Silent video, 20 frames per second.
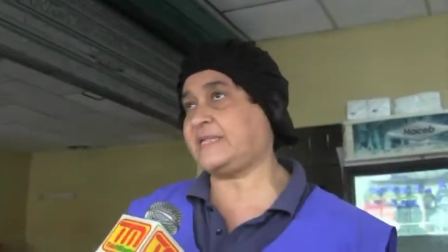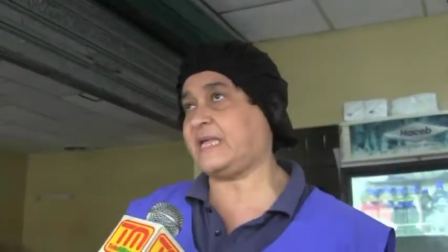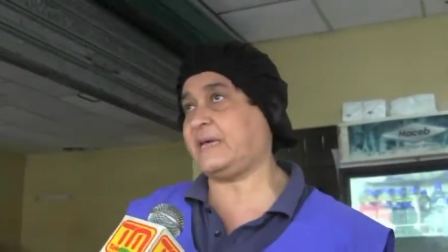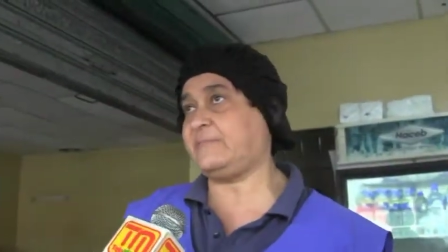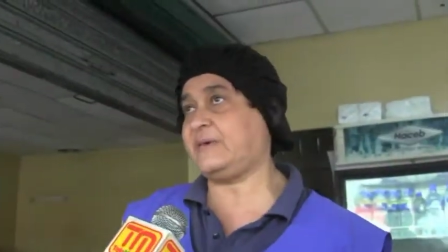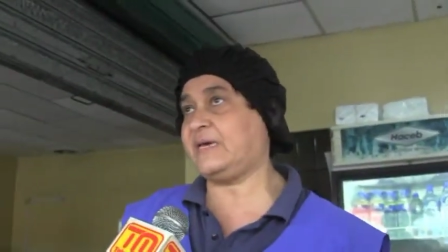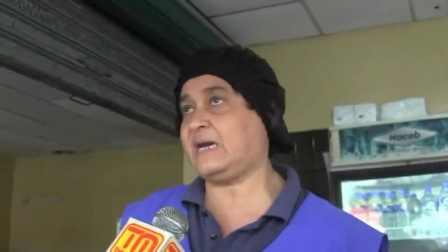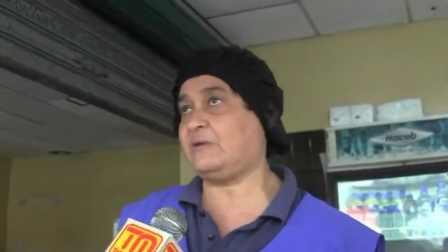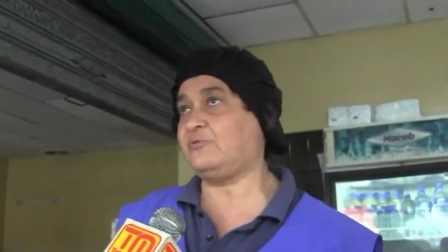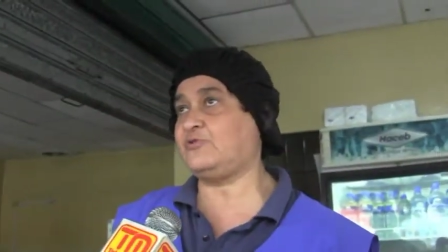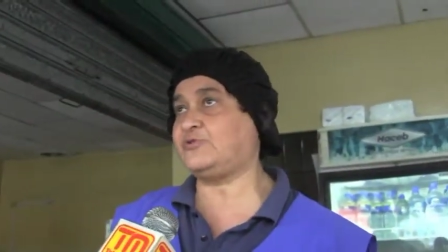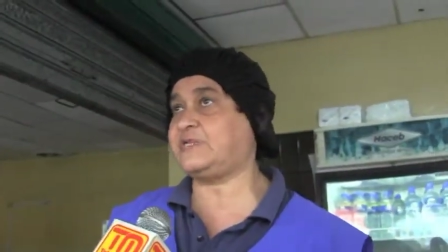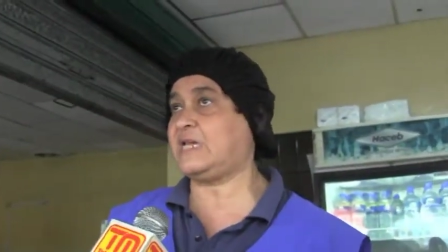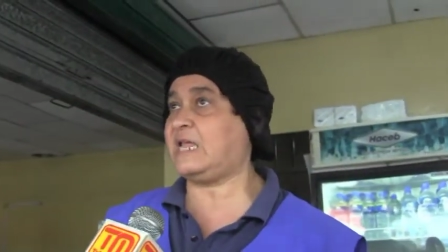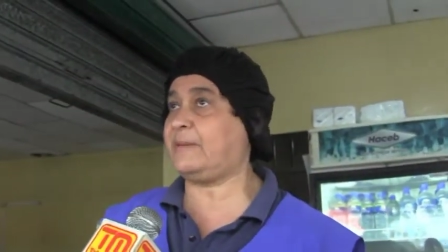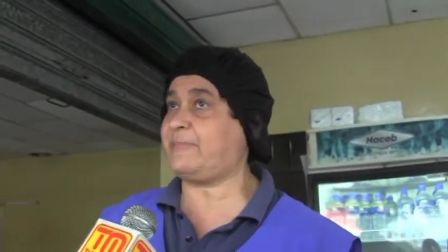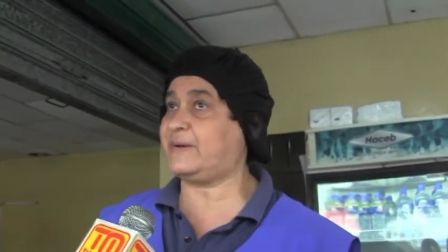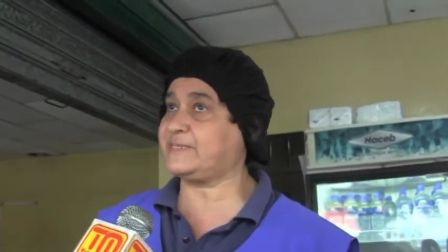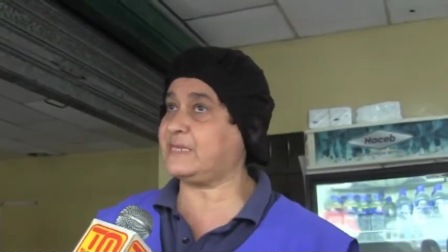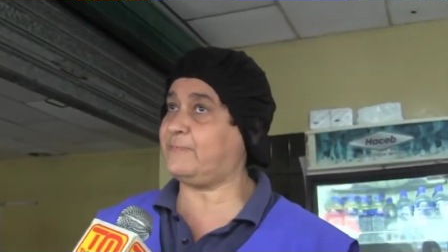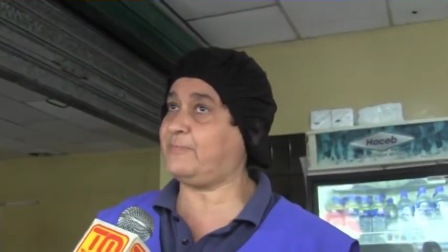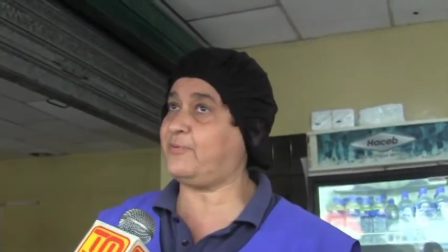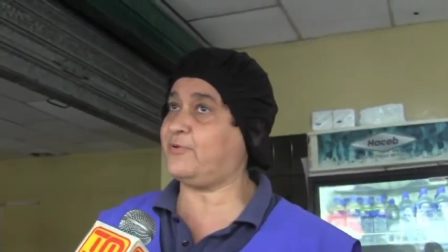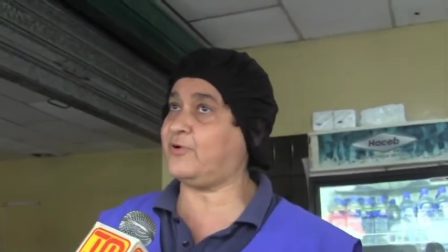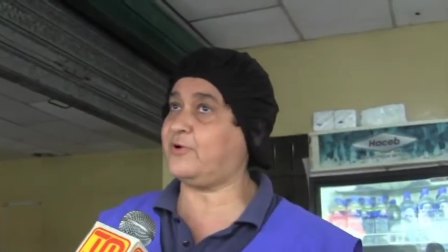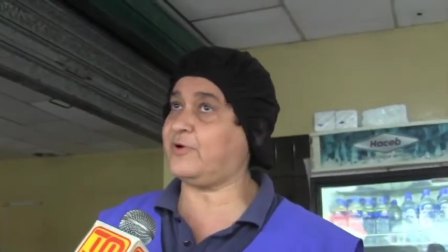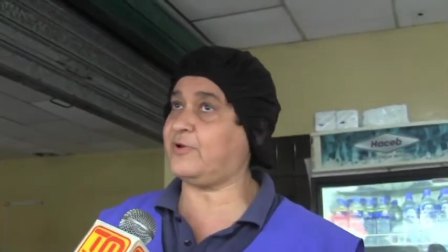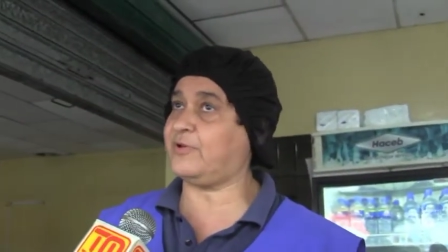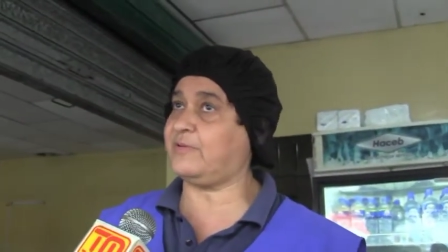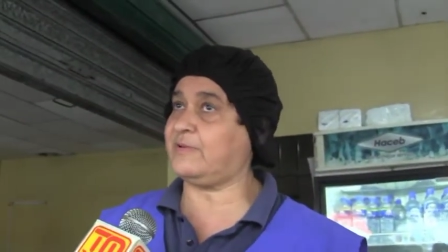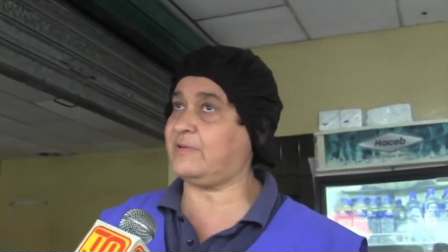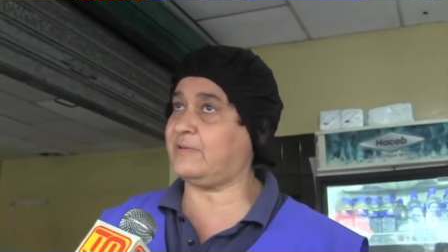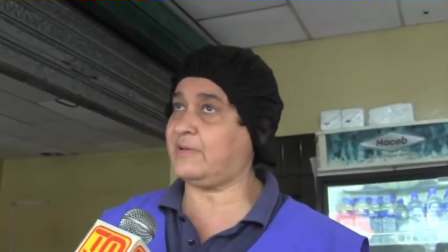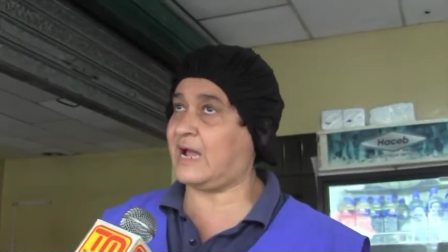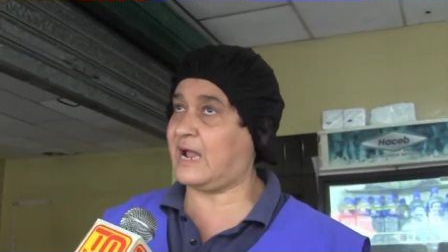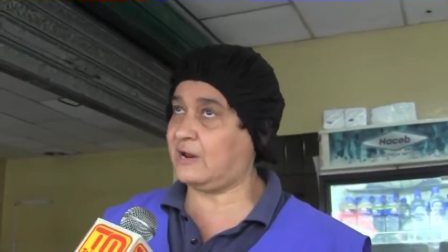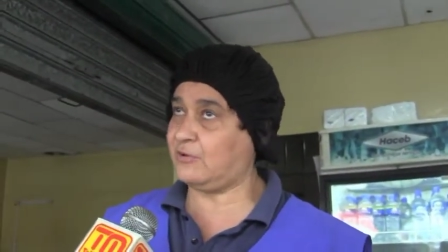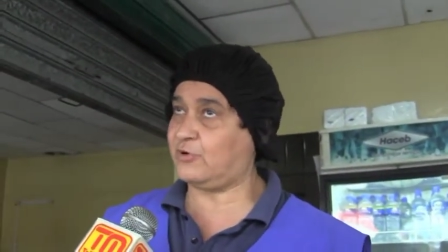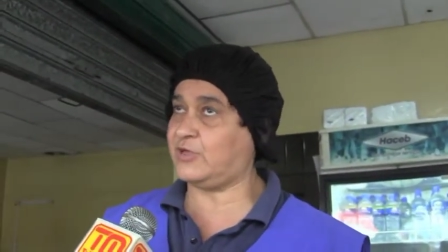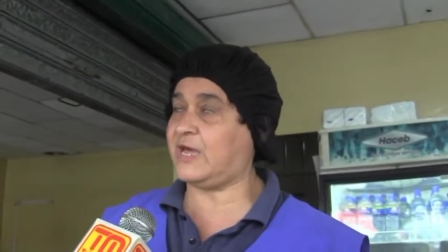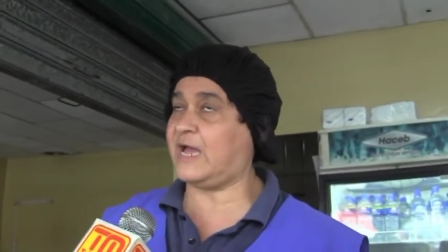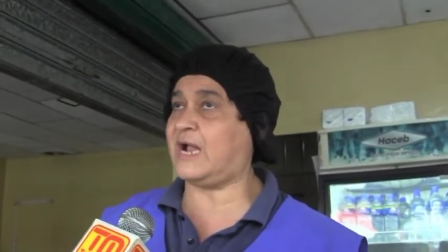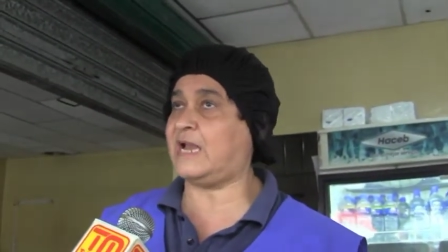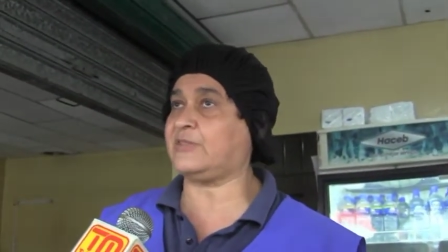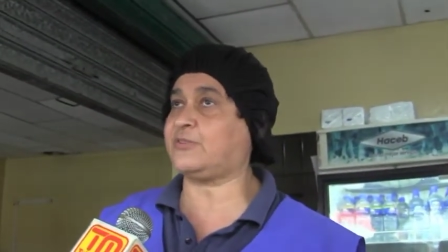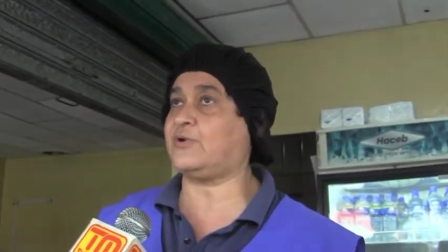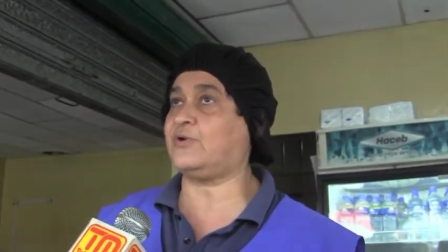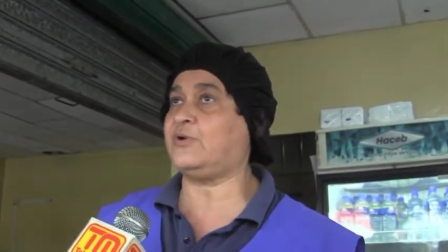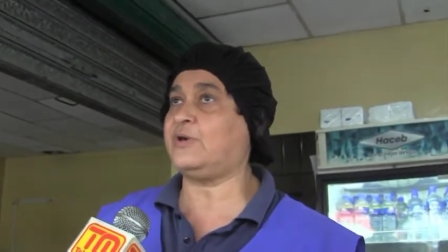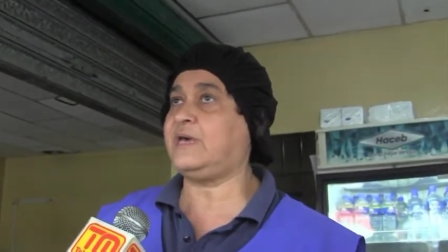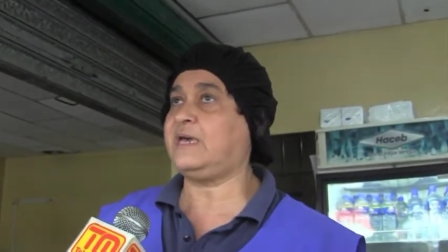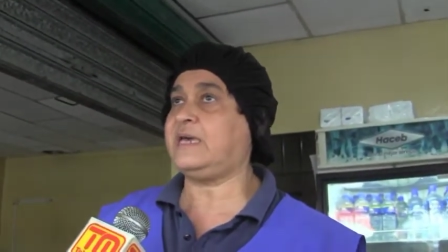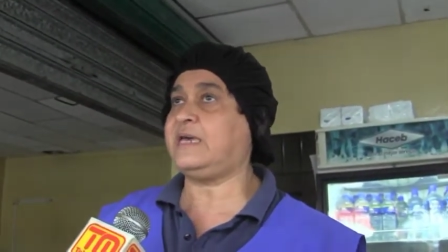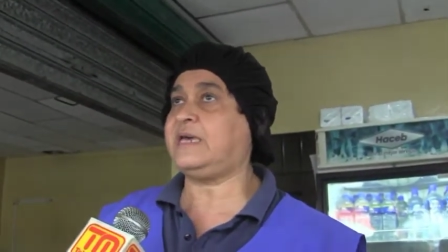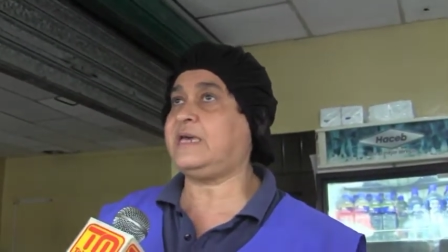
que también a uno se le pasan por algo de alto